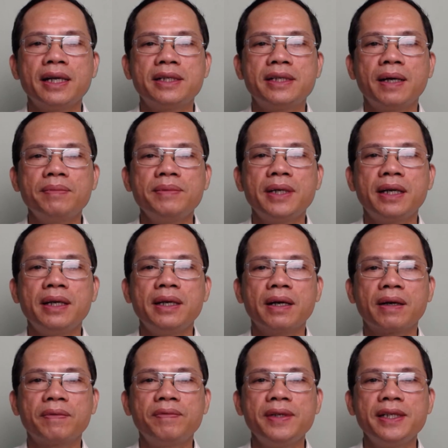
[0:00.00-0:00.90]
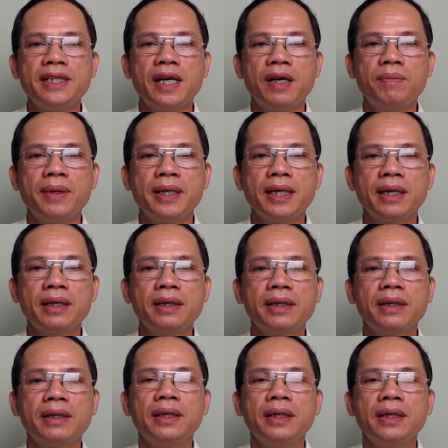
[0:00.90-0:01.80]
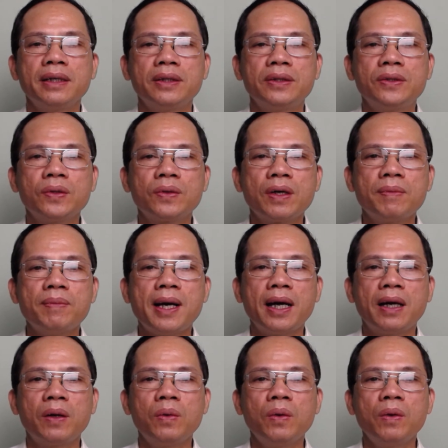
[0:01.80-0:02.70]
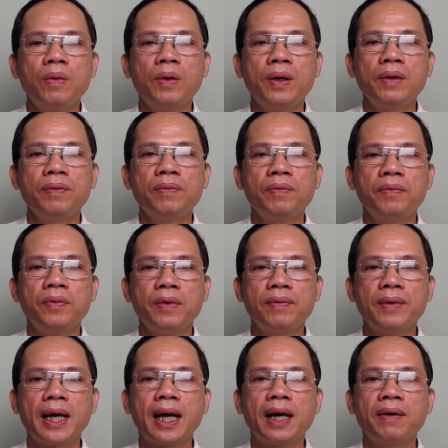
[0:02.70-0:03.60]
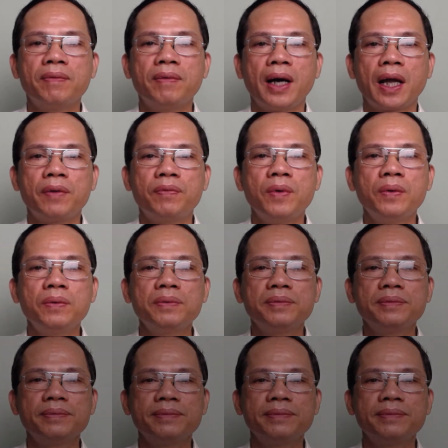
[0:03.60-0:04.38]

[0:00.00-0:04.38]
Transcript: sớm nhận được video mới nhất. Chúc các bạn luôn luôn vui vẻ và hạnh phúc.